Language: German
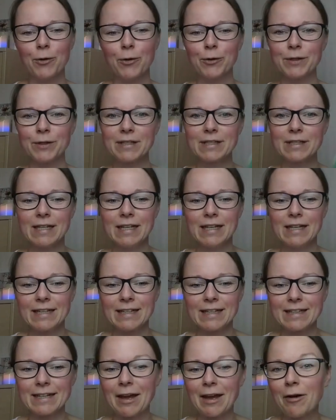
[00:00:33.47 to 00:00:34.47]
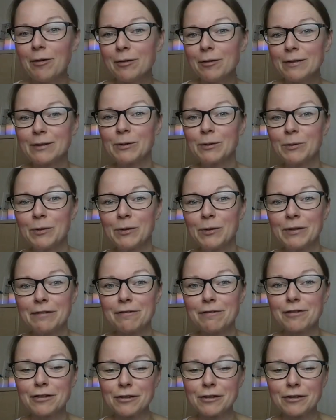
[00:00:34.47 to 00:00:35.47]
Und genau
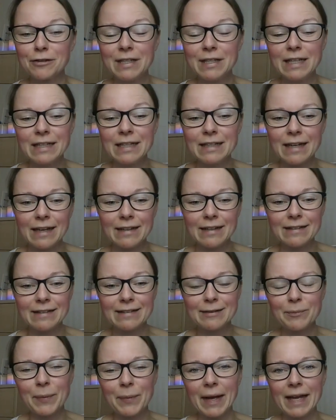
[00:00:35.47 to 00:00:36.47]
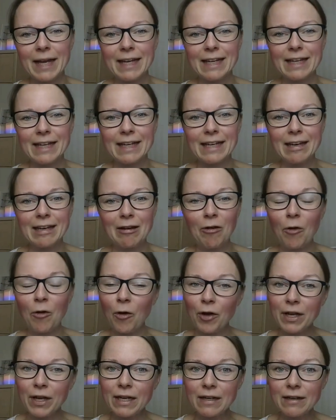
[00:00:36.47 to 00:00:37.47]
so funktioniert das bei den
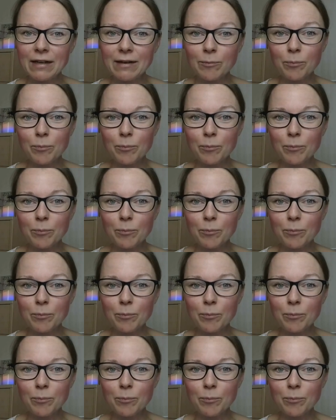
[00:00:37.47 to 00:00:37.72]
neuen